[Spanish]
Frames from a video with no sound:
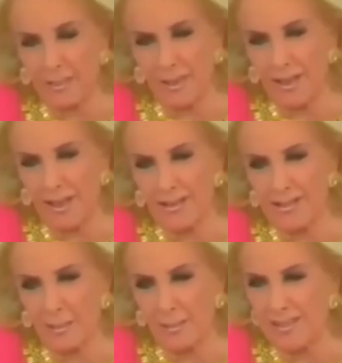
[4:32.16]
que va a
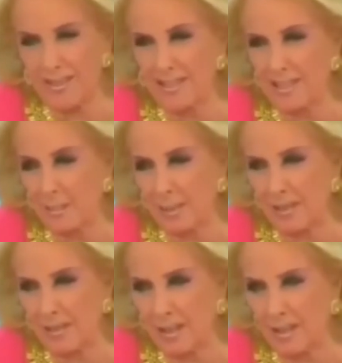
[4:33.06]
hacer
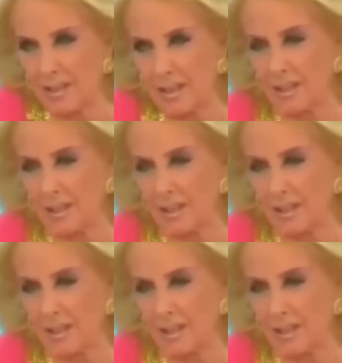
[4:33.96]
desaparecer